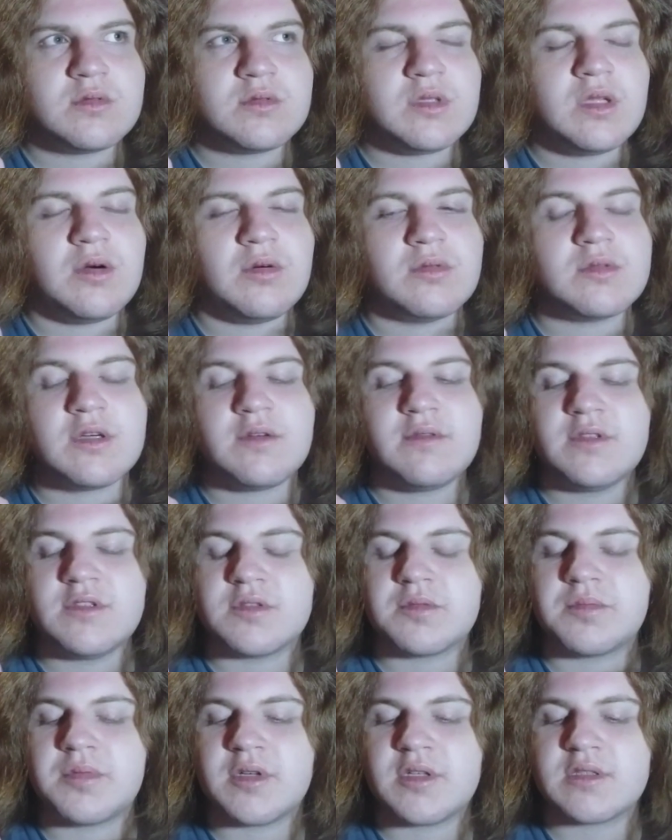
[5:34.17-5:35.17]
Não, talvez
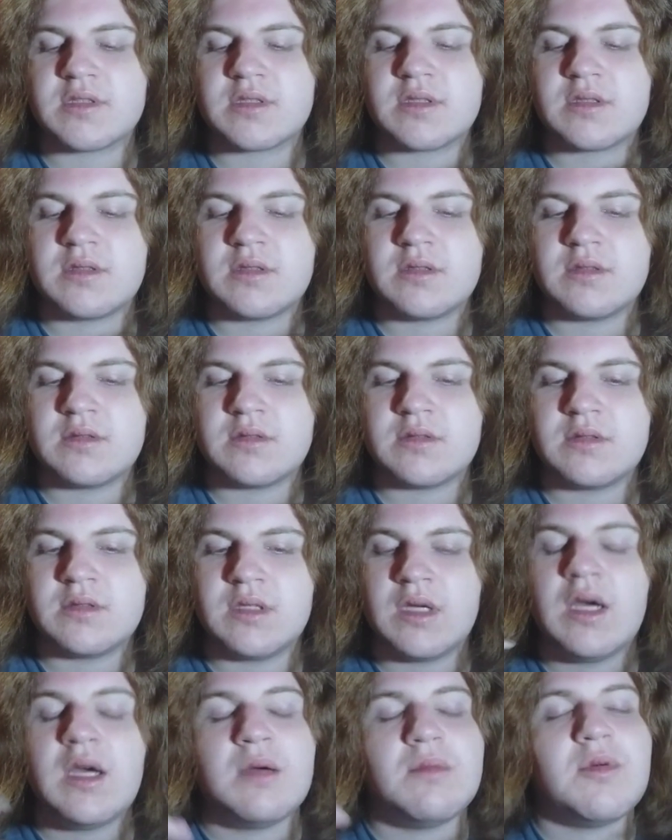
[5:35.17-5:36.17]
eu possa.
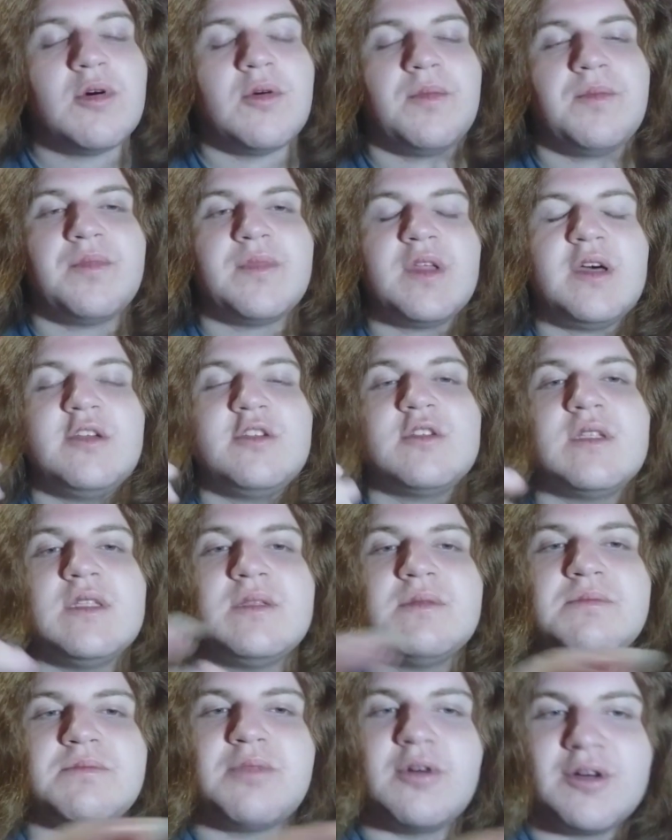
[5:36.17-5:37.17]
Bom, acho
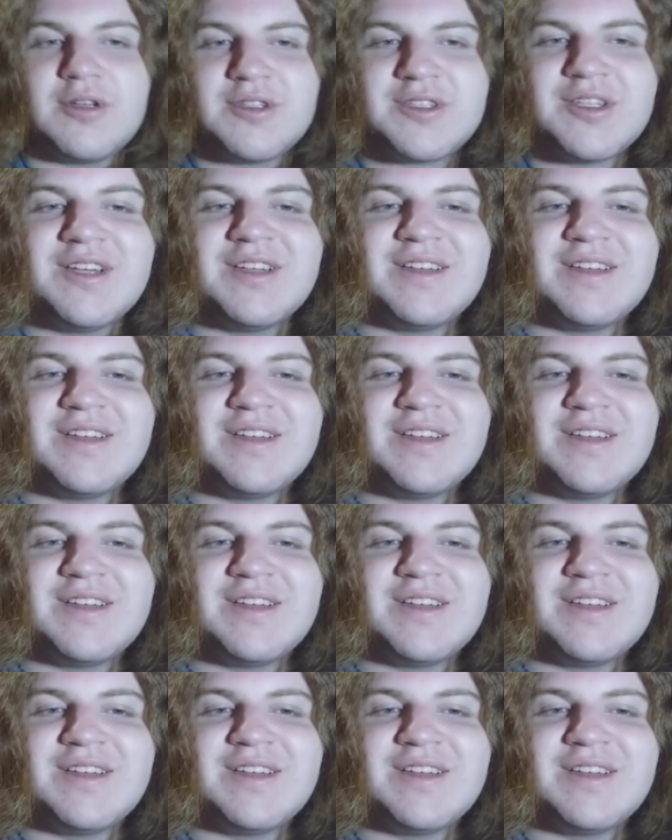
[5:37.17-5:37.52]
que possa.